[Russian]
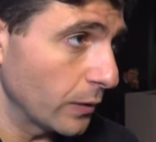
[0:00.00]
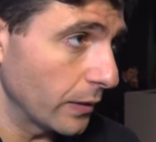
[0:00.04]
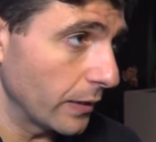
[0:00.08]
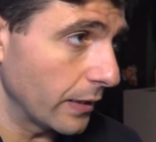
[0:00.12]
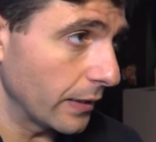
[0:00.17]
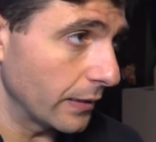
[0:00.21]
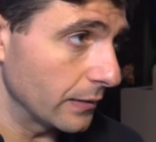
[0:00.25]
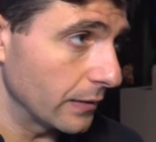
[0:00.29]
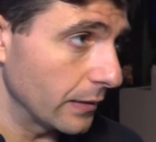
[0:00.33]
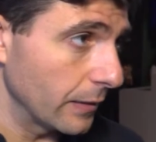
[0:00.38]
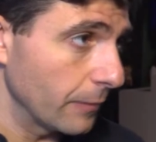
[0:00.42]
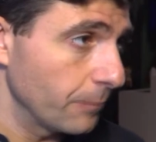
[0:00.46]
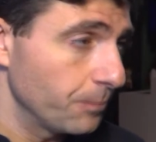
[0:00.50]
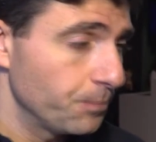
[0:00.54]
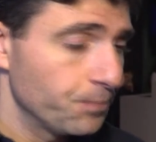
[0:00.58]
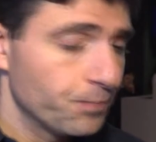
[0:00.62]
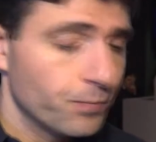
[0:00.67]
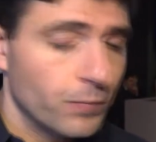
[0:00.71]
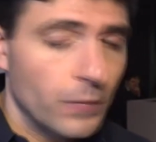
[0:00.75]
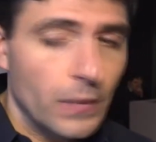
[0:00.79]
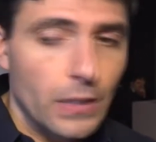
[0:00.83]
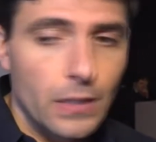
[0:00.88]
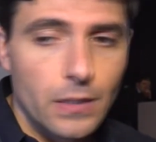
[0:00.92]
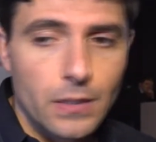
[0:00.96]
на рынке.
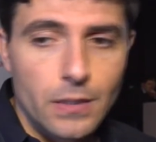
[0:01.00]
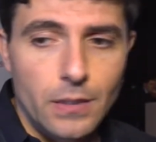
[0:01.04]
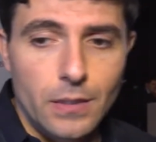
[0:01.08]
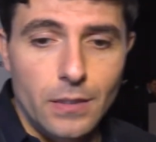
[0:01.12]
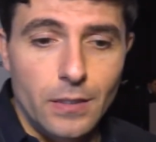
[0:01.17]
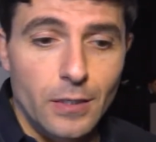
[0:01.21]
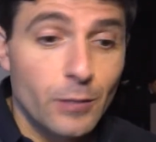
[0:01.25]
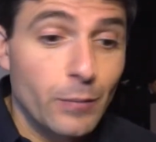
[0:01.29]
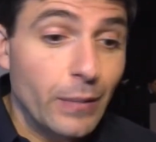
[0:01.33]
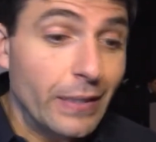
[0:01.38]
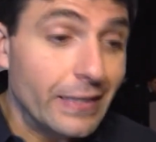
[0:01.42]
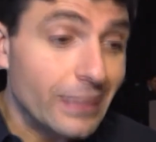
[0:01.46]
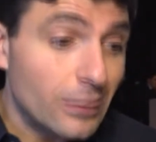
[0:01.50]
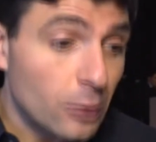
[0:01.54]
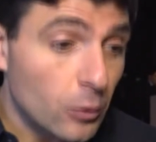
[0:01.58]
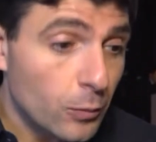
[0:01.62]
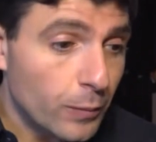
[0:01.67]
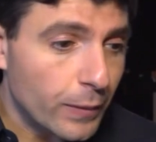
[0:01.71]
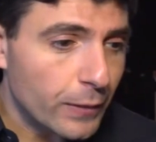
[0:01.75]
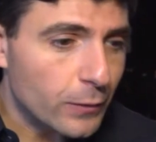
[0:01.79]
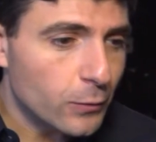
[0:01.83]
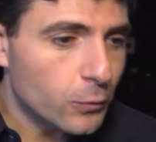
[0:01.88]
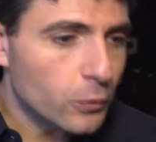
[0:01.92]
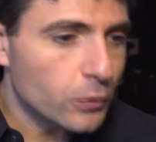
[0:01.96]
Имея такой
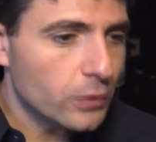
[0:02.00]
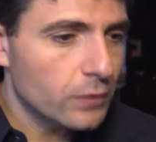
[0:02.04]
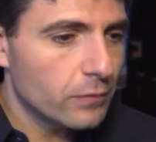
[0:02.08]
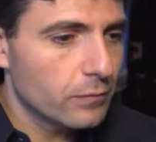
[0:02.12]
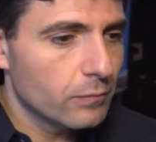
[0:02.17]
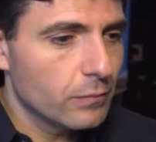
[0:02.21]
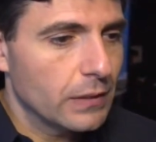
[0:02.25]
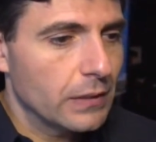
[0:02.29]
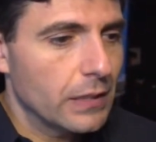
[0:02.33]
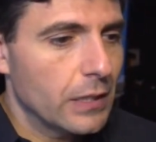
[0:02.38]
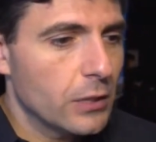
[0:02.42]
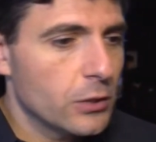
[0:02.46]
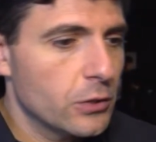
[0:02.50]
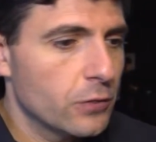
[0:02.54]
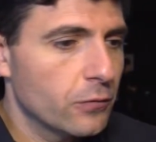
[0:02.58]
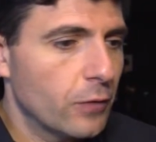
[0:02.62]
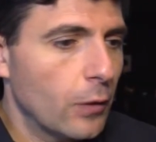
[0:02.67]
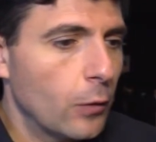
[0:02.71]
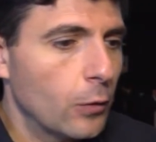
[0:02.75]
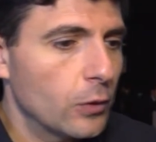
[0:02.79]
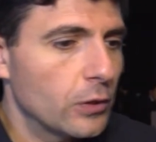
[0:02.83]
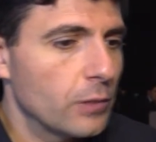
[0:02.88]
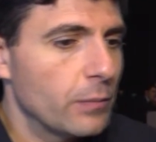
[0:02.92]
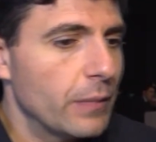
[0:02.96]
продукт, мы даже в
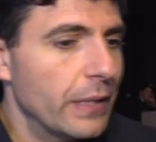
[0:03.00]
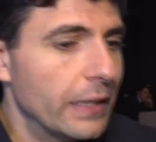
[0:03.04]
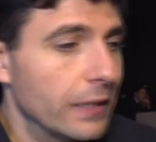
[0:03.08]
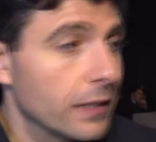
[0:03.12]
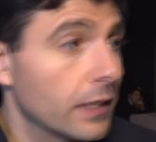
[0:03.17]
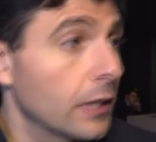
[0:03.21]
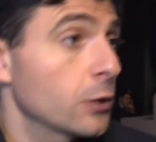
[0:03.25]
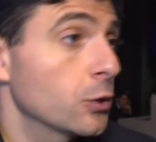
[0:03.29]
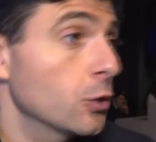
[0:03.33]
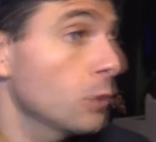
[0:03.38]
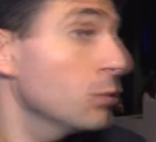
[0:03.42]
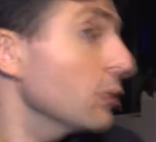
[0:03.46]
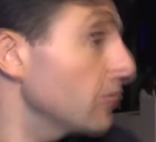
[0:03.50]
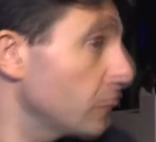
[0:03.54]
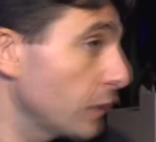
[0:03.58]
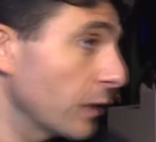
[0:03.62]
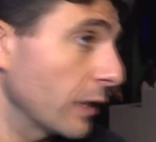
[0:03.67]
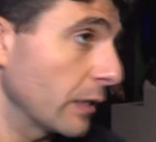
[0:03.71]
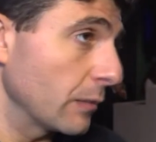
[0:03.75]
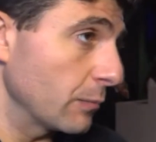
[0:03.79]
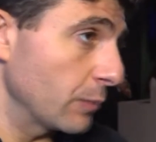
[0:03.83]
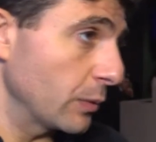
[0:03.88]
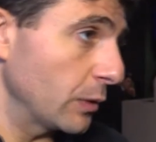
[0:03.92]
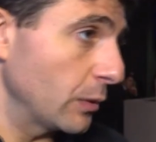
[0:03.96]
какой-то мере хорошо быть
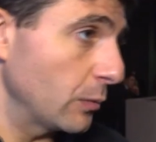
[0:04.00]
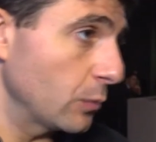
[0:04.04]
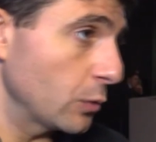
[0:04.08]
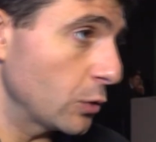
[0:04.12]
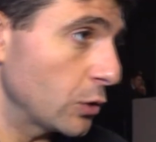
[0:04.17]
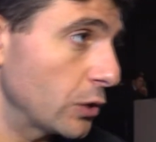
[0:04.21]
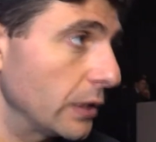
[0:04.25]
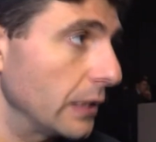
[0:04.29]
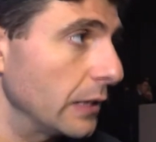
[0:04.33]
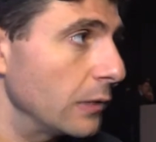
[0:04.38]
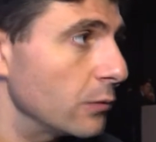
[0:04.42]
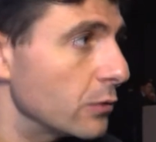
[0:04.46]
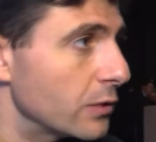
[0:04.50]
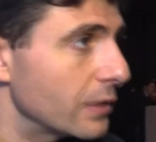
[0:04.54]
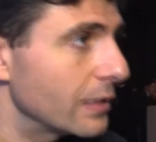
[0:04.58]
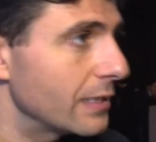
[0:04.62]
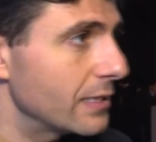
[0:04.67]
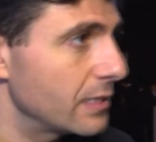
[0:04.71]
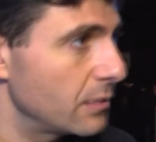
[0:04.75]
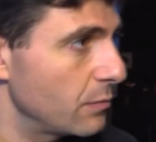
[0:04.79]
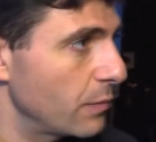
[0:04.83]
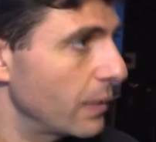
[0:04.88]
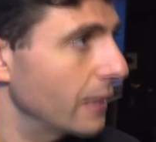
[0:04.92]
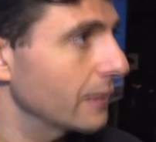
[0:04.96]
вторым, потому что люди
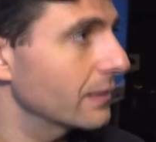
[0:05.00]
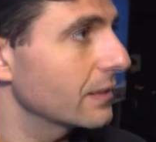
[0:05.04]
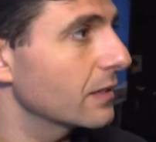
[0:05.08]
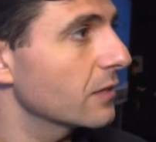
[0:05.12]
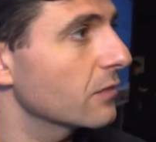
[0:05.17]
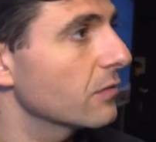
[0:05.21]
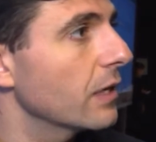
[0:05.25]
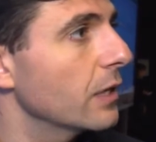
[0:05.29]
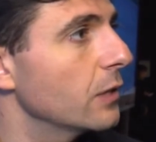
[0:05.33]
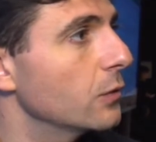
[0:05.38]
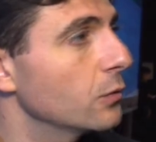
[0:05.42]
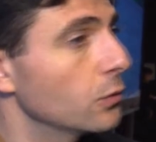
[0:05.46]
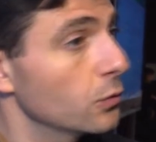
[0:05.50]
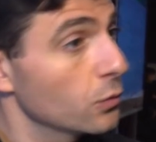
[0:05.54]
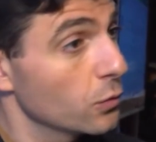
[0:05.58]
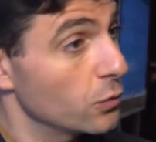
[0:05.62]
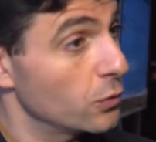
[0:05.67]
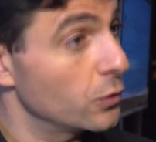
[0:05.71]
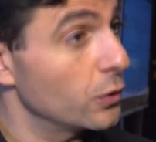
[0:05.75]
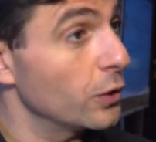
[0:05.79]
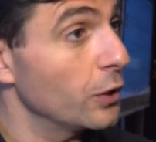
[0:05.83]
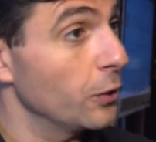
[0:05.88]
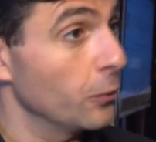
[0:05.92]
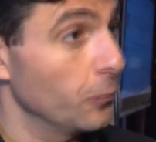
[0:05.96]
для себя открывают
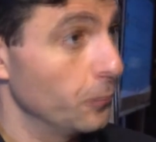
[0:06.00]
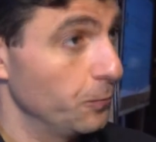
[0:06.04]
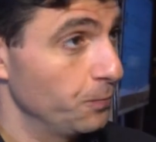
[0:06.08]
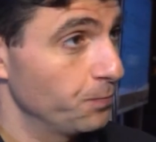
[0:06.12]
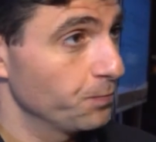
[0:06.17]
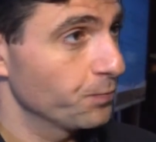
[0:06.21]
индустрию